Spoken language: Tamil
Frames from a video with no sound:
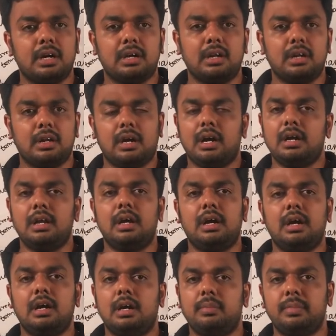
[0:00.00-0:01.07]
ஆகிற ஆகலாம்
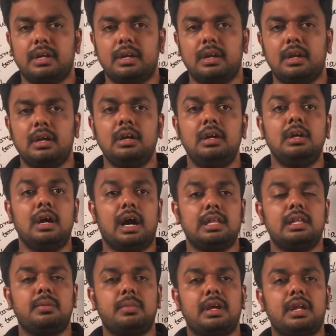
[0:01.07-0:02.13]
ஆகாமல் இருக்கலாம்
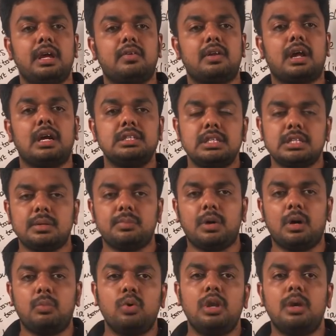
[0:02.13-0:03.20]
அதே மாதிரி அவர் ராஜ்யசபா
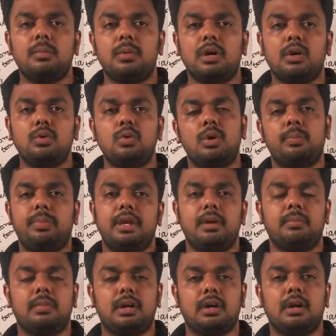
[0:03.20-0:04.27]
மூலியமாகவும் ஒரு
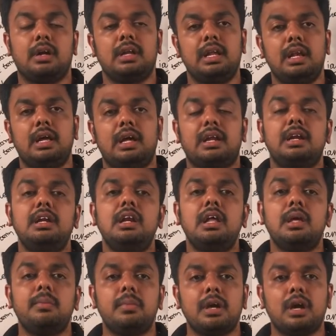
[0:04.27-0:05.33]
பிஎம் ஆகலாம் இல்லை
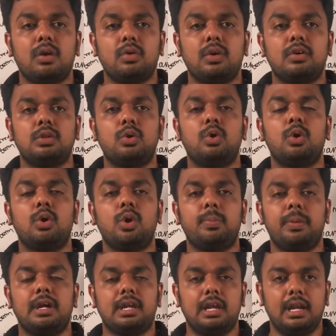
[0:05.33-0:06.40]
ரெண்டுலேயுமே அவங்க வந்து ஒரு
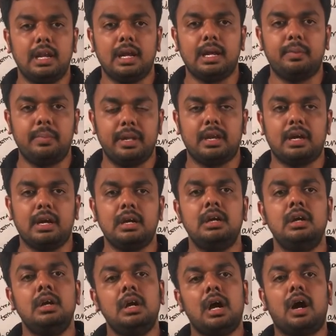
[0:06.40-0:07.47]
உறுப்பினர் இல்லை அப்படின்னா
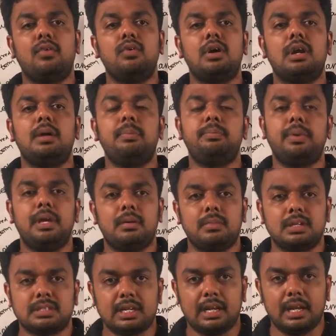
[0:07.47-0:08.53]
அவங்கள
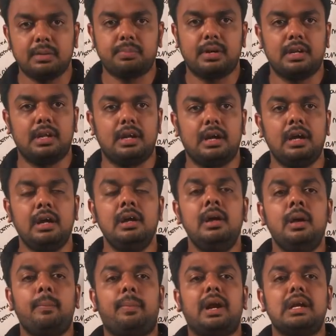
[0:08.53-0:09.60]
பிஎம்மாக செலக்ட் பண்ணலாம்
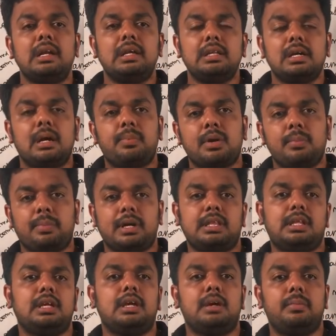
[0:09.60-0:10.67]
பண்ணதுக்கப்புறம்
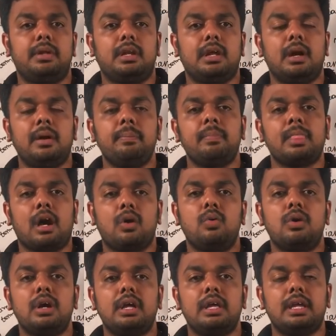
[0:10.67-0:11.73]
பார்த்தீங்க அப்படின்னா
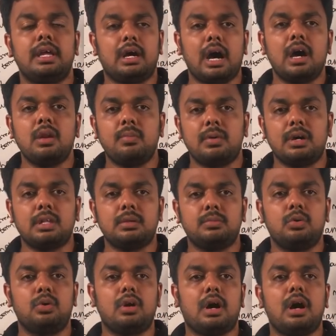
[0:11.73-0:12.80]
அவங்க ஆறு மாதம்
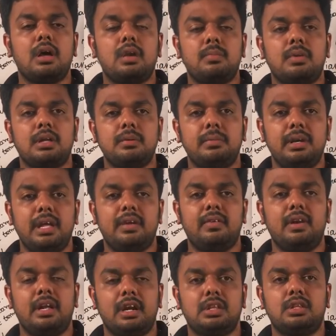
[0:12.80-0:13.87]
ஒரு ஆறு மாதம்
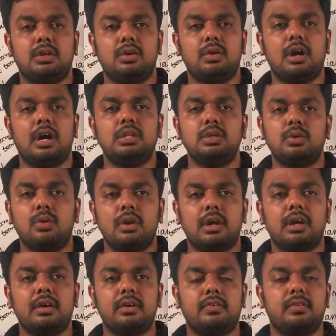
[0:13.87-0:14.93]
இடைவெளி எடுத்துக்கணும்
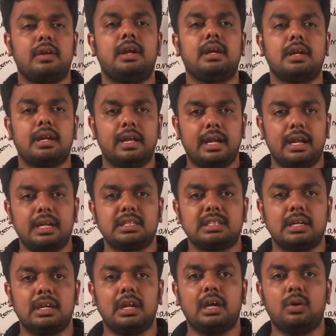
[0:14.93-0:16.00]
அதுக்குள்ளே நடக்கிற
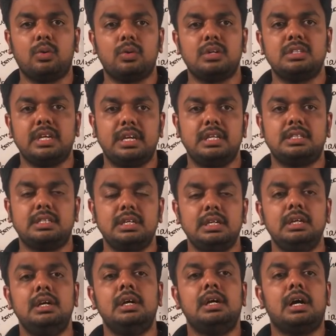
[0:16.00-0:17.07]
எலெக்ஷனில் அவங்க ஜெயிச்சு
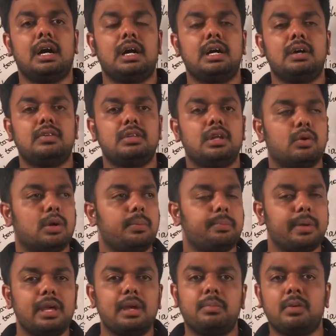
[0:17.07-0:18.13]
அங்கே வந்து அவங்க
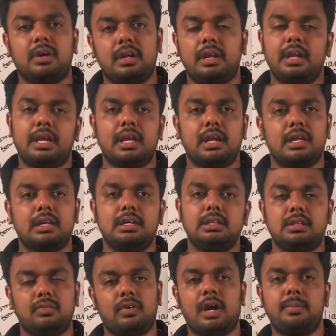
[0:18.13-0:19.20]
பிஎம்ஆ நிற்கிறதுக்கு
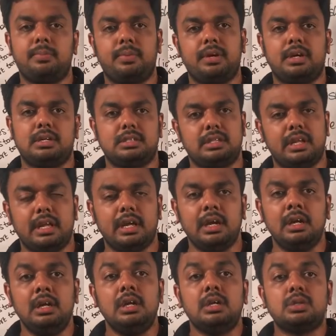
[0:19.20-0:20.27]
வாய்ப்பு இருக்குது சரியா
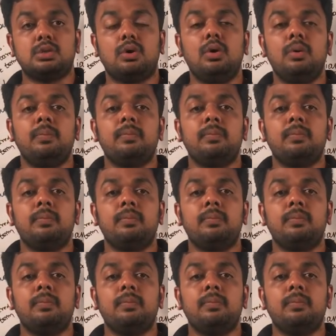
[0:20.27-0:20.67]
ஸோ